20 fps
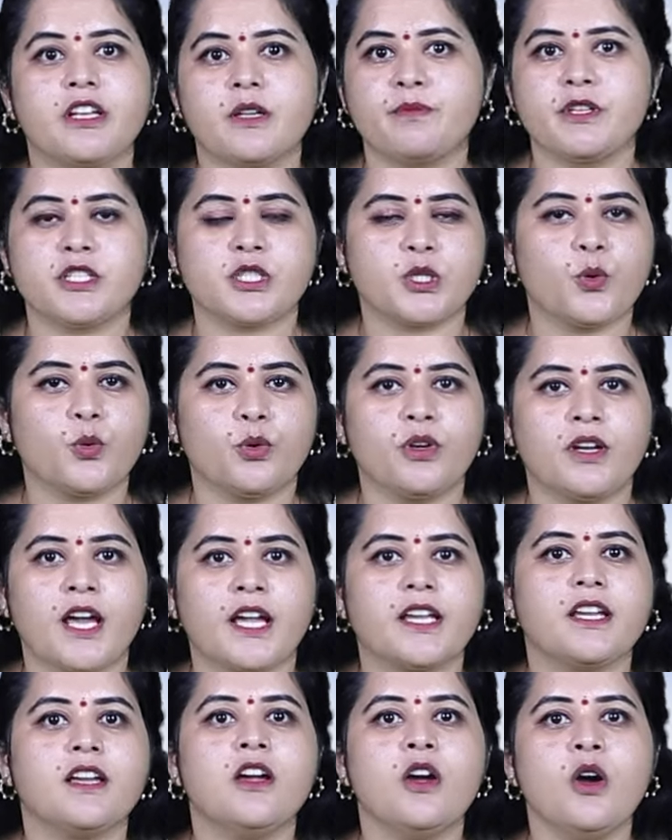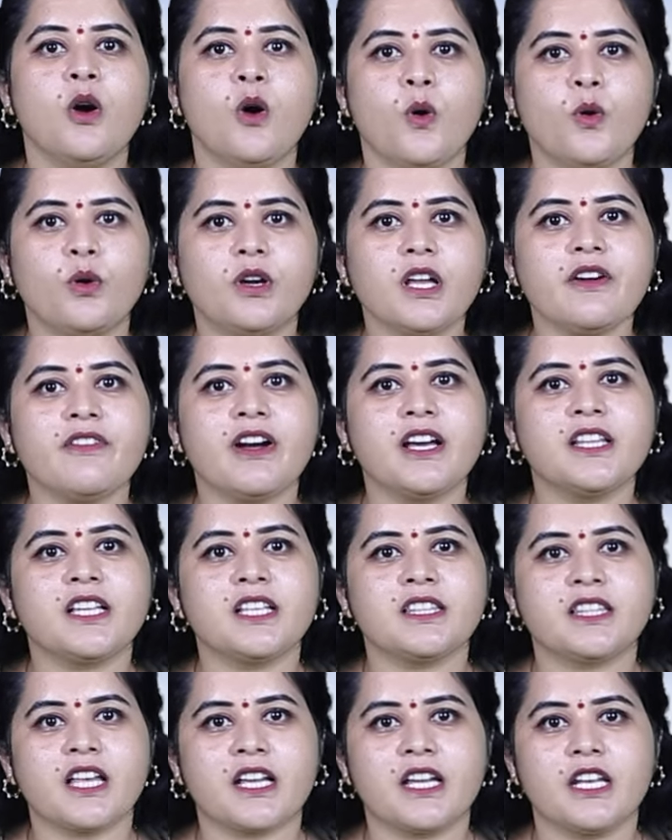వినిపిస్తూ ఉన్నాయి
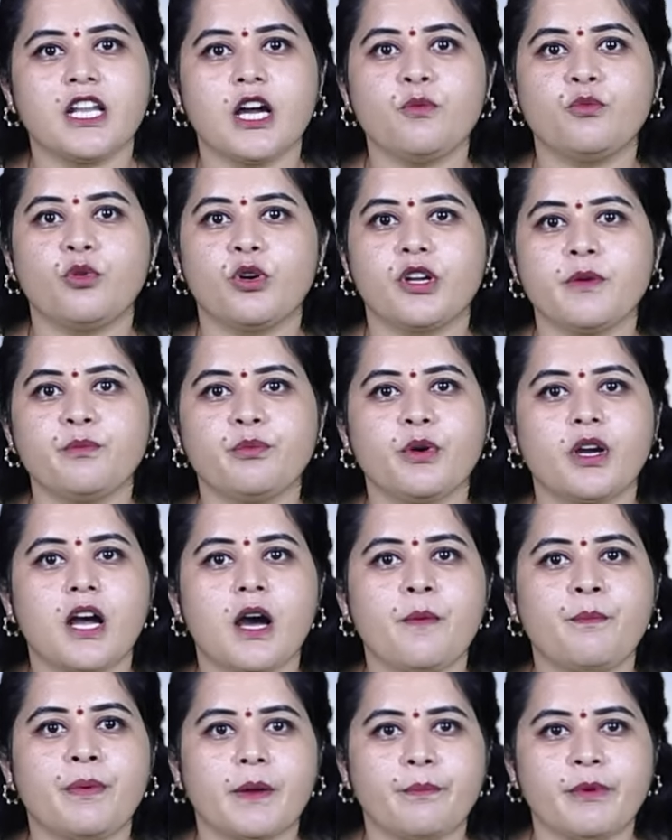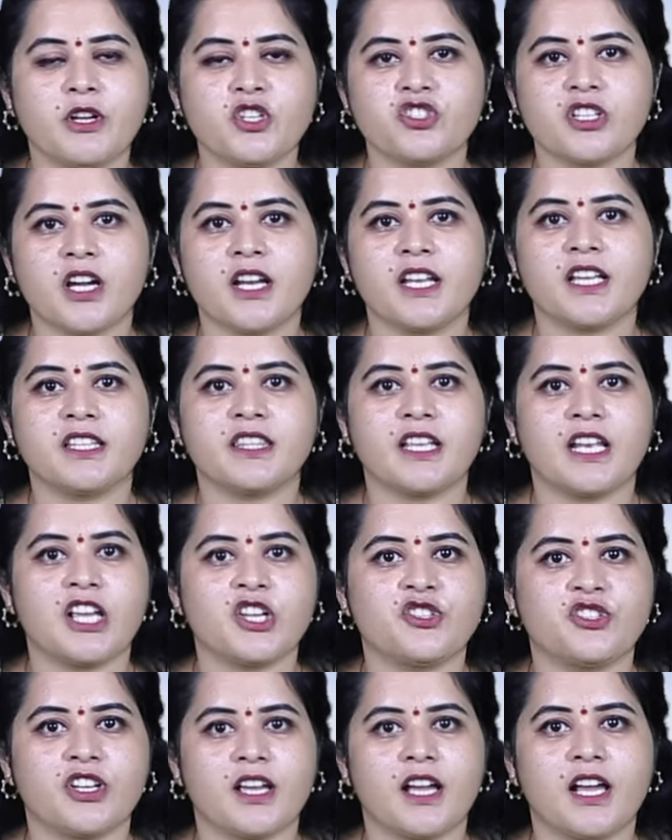ఉగ్రవాదికి తగిన ముగింపుగా ప్రపంచానికి
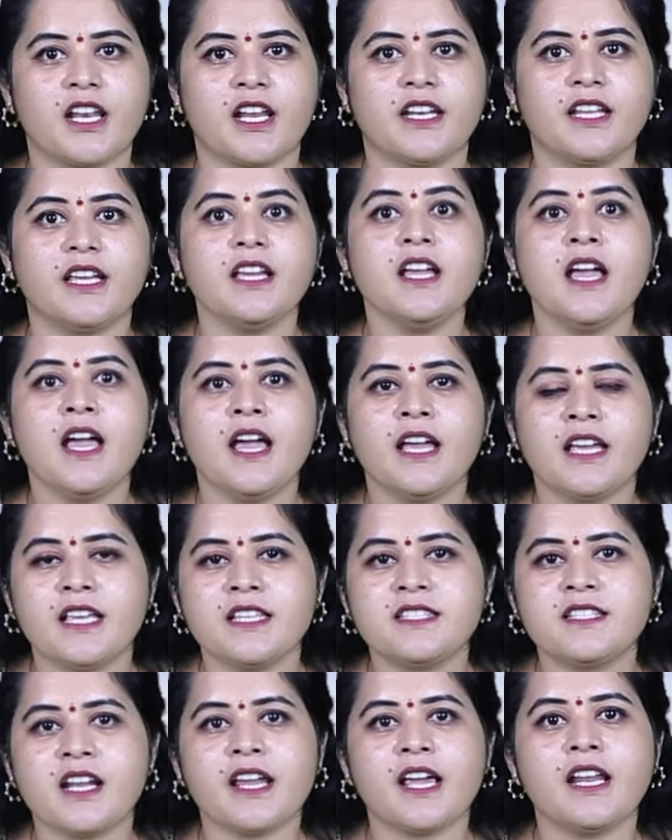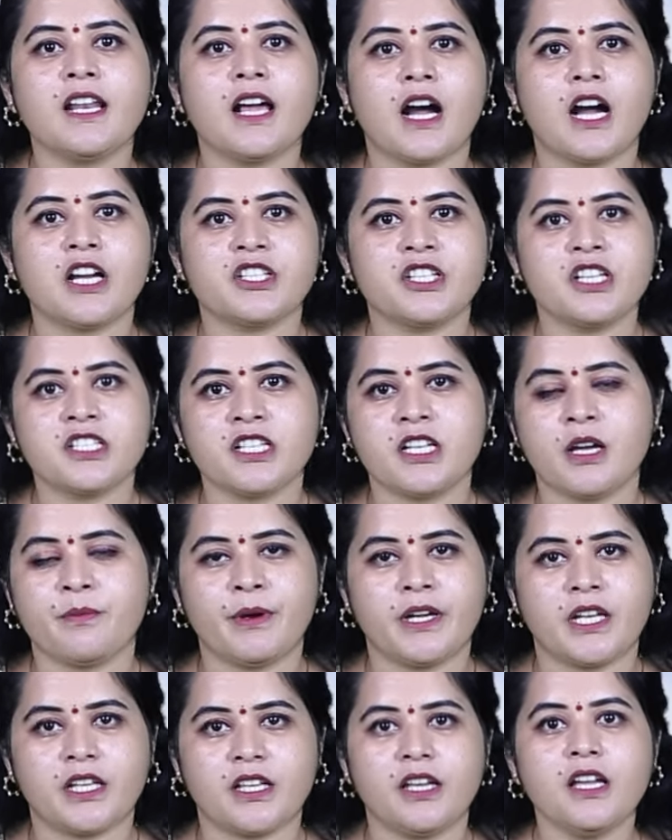తెలియజేయాలని ఇజ్రాయెల్
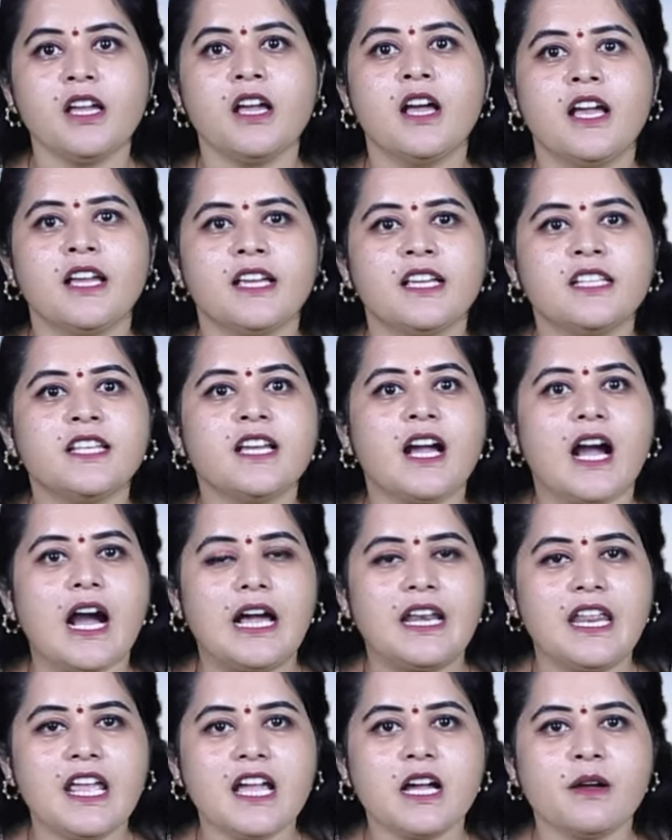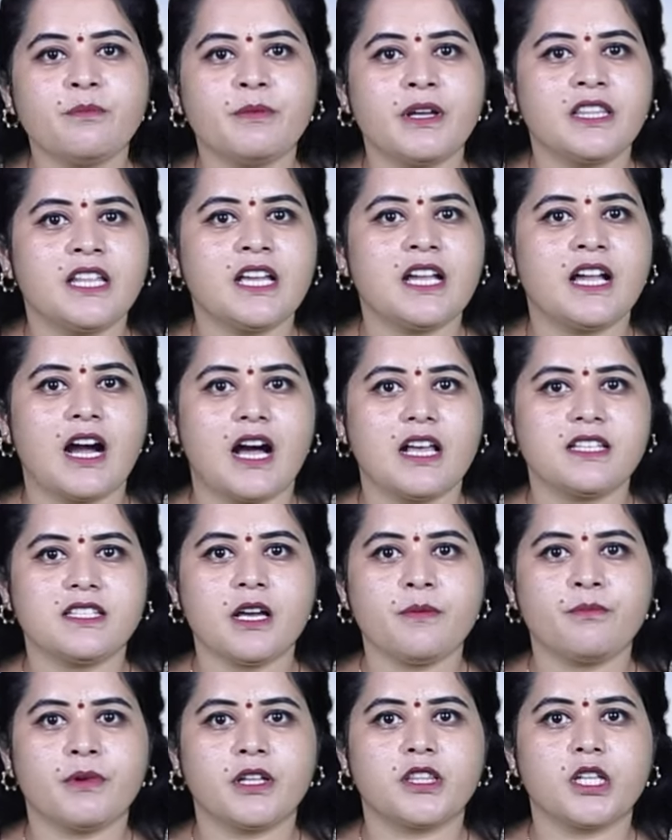ఆశించినప్పటికీ ఇది అనేక మంది
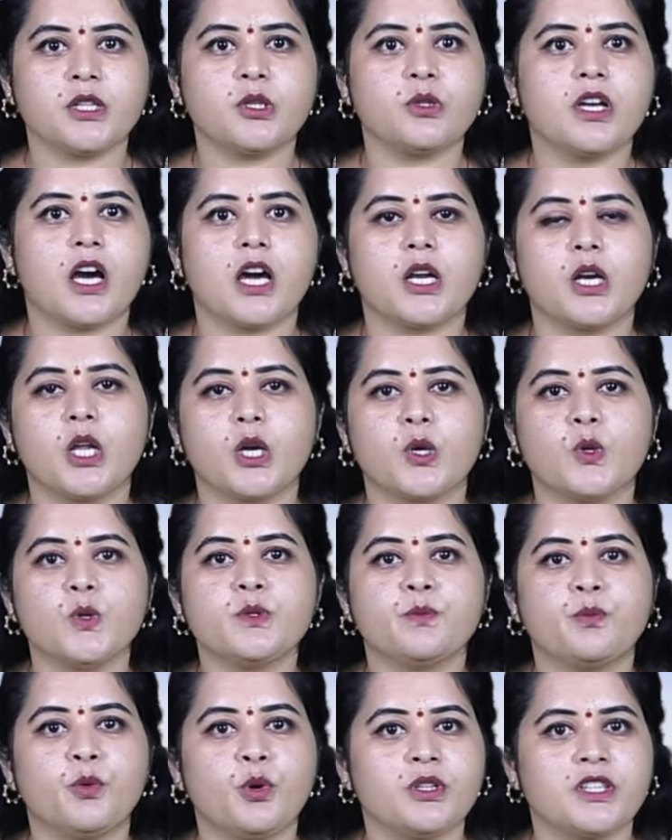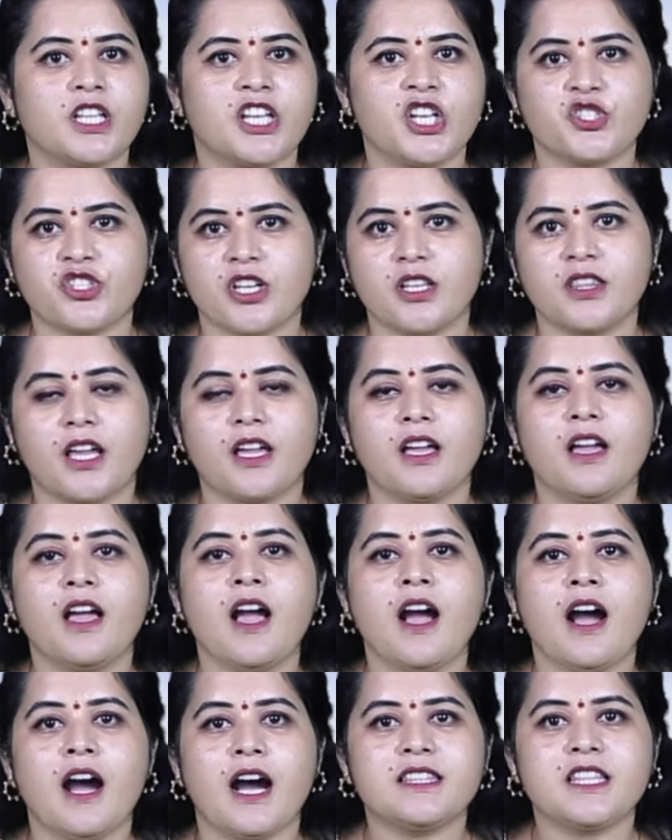గాజా మద్దతుదారులకు స్ఫూర్తినిచ్చింది
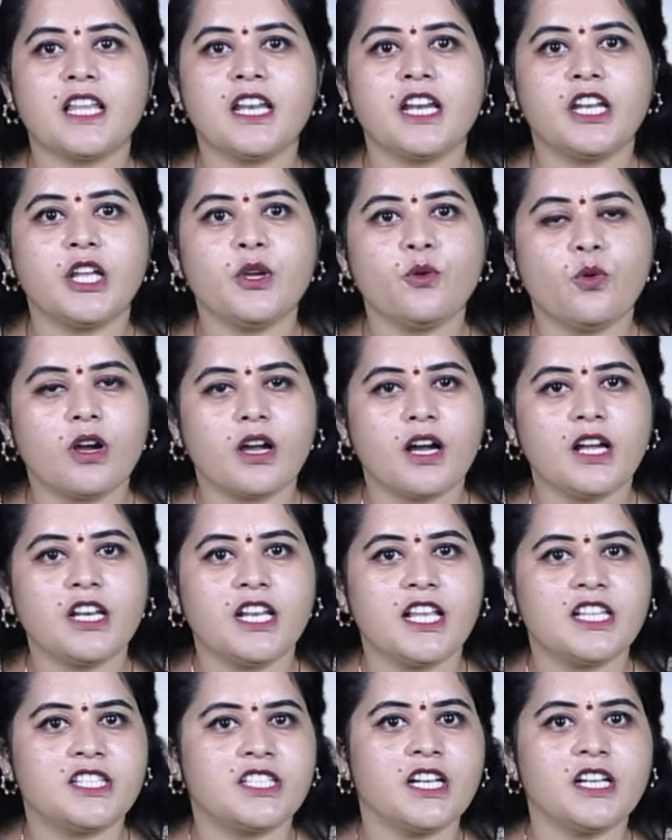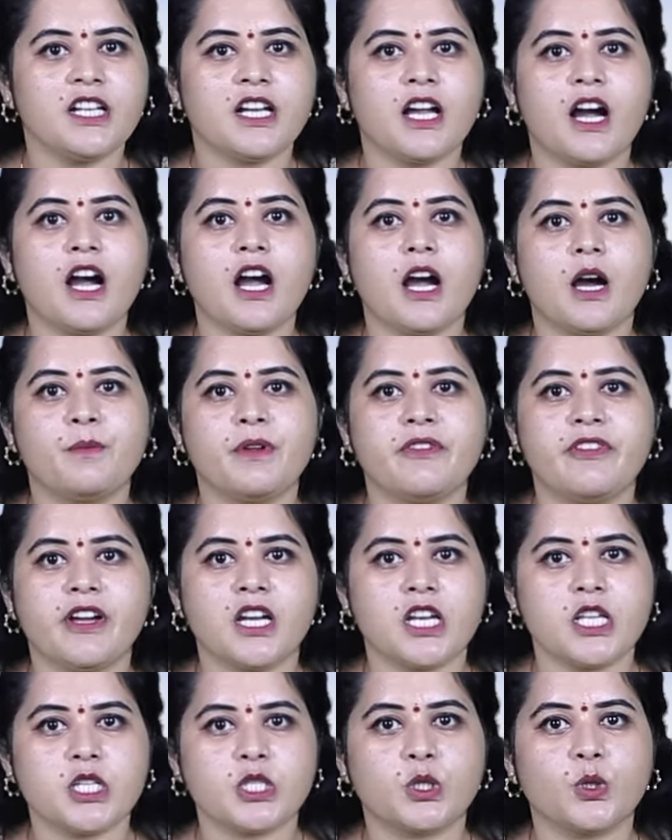అతనిని ఒక లెజెండ్గా
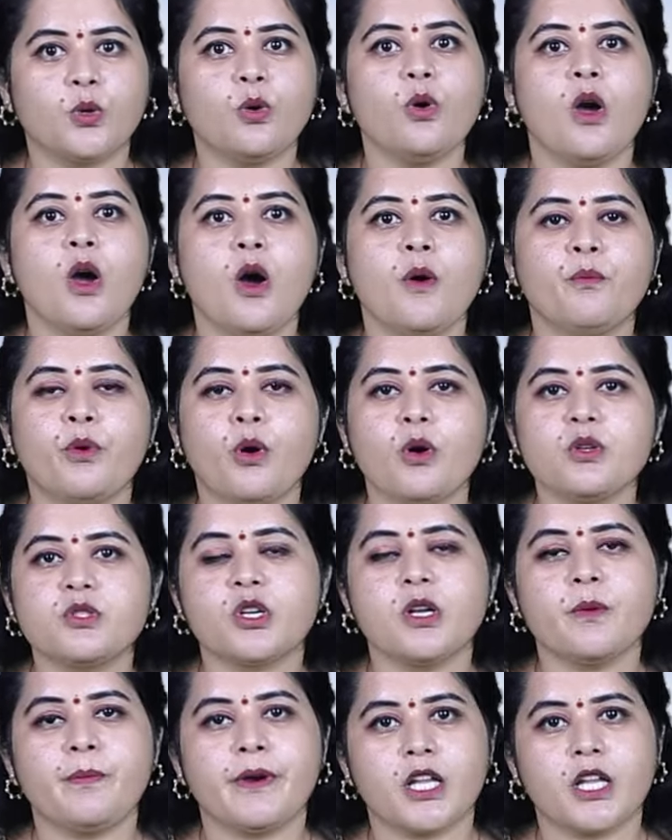అభివర్ణిస్తూ పోస్టులు